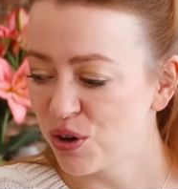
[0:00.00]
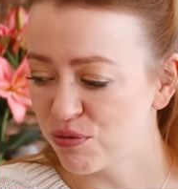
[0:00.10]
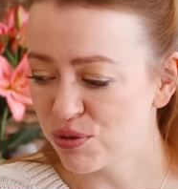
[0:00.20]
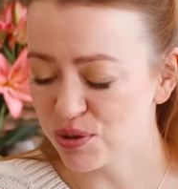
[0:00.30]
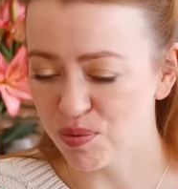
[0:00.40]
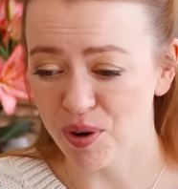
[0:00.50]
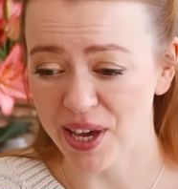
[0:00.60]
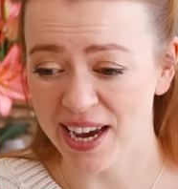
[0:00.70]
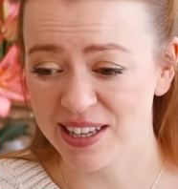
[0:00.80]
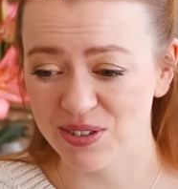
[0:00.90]

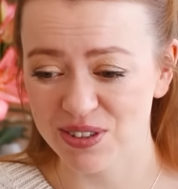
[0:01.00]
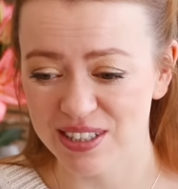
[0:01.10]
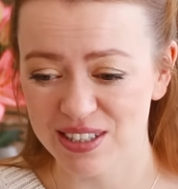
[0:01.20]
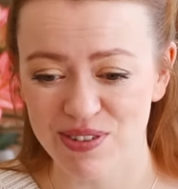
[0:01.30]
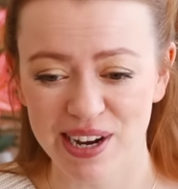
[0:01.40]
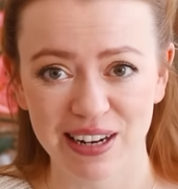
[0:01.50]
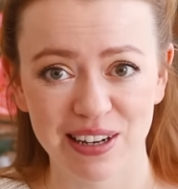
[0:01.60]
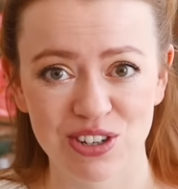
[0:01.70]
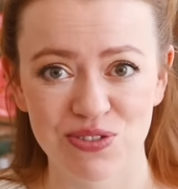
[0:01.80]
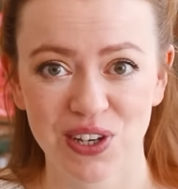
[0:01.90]
Fotoprojekt und das war gerade
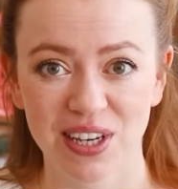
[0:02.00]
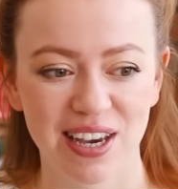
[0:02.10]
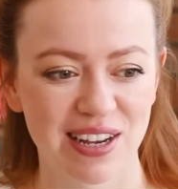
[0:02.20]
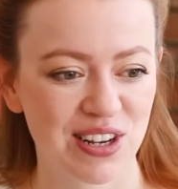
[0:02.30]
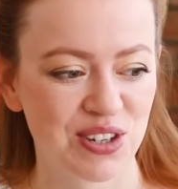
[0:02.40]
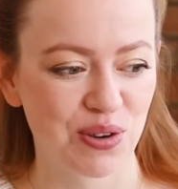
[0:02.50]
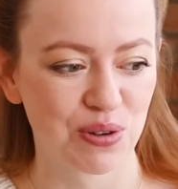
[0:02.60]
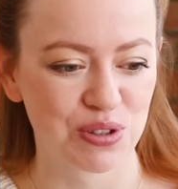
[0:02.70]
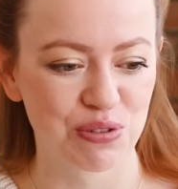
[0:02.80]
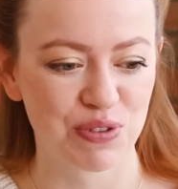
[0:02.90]
echt schwierig, einen
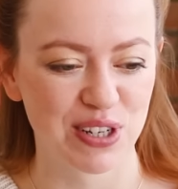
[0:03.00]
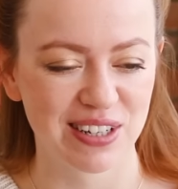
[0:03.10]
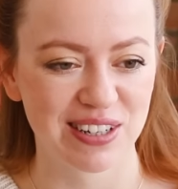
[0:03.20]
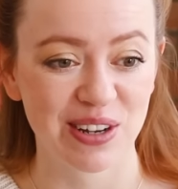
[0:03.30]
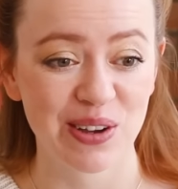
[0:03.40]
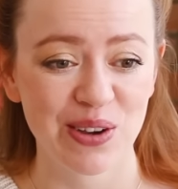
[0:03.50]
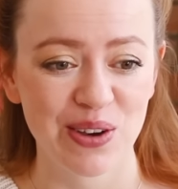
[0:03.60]
Hintergrund zu finden,